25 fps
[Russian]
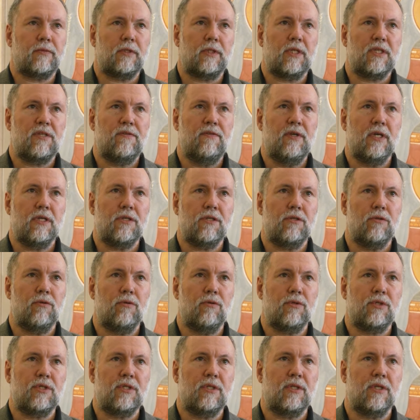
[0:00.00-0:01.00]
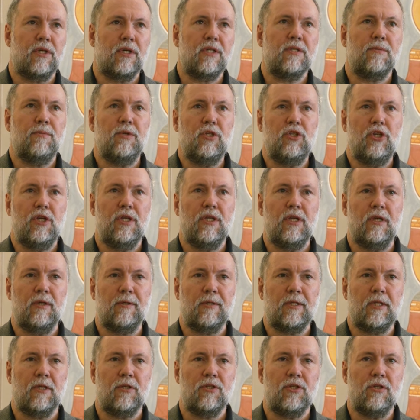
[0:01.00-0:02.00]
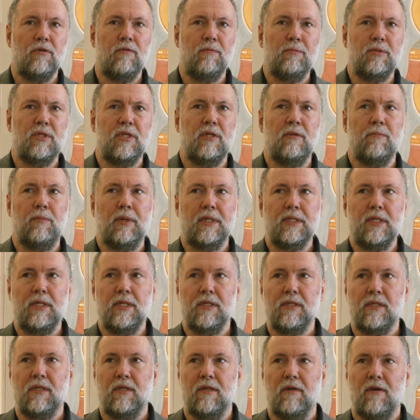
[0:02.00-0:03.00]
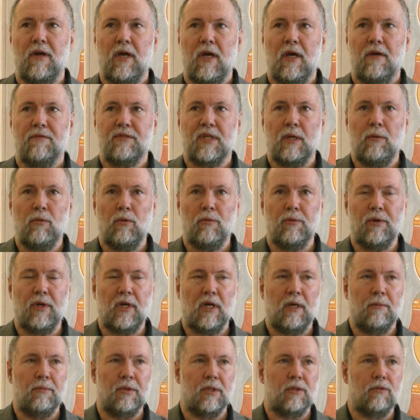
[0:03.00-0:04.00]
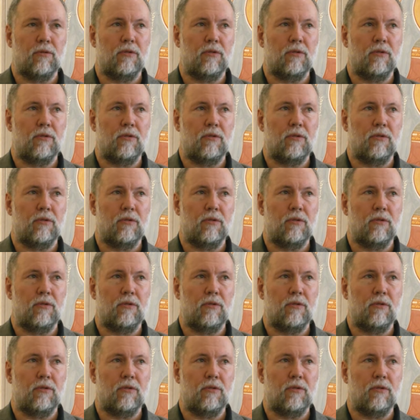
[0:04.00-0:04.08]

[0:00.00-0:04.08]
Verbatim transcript: связанную с размещением этажей непосредственно в самом храме.